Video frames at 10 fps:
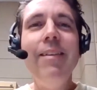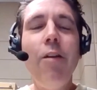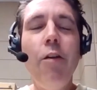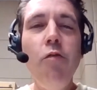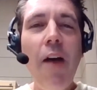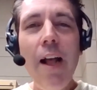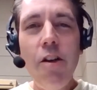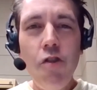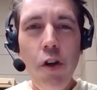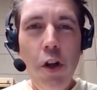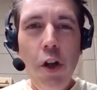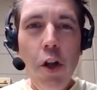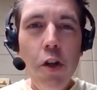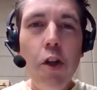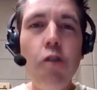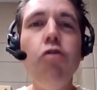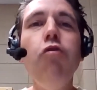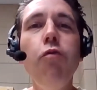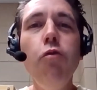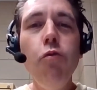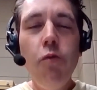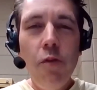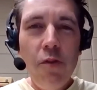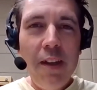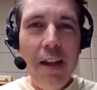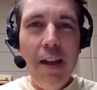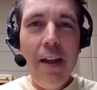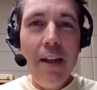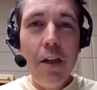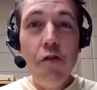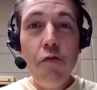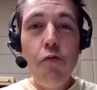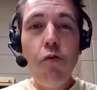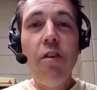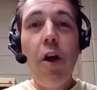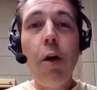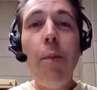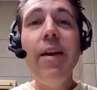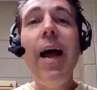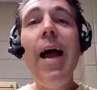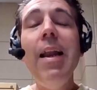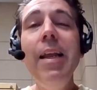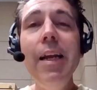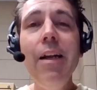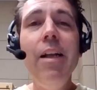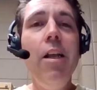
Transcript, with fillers: c'est un ouvrage que je vous, euh, que je vous recommande à lire